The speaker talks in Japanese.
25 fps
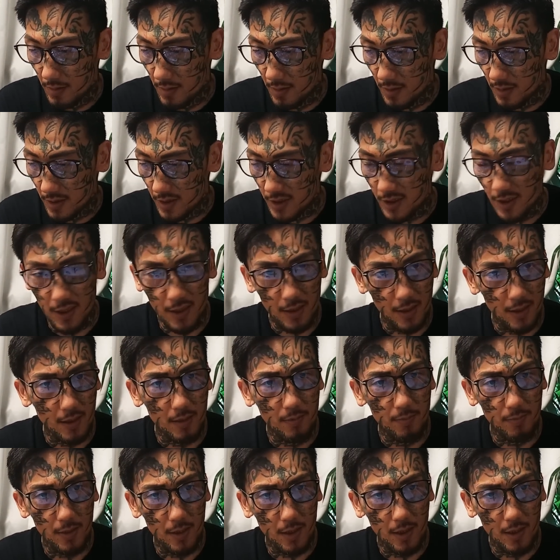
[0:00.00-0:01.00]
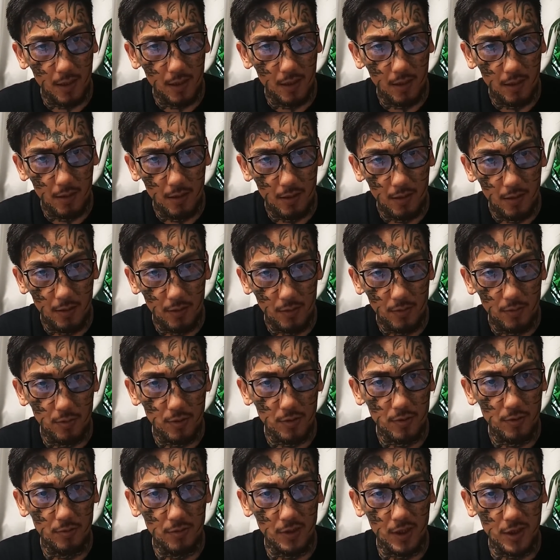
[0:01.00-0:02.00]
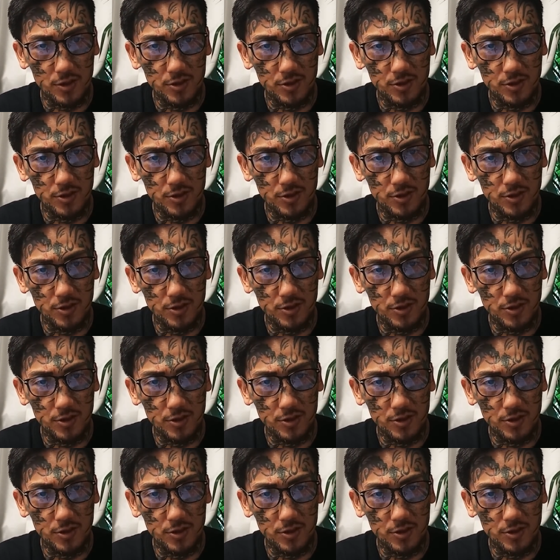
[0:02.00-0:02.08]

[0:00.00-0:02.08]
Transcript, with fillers: えー、機会があれば、俺の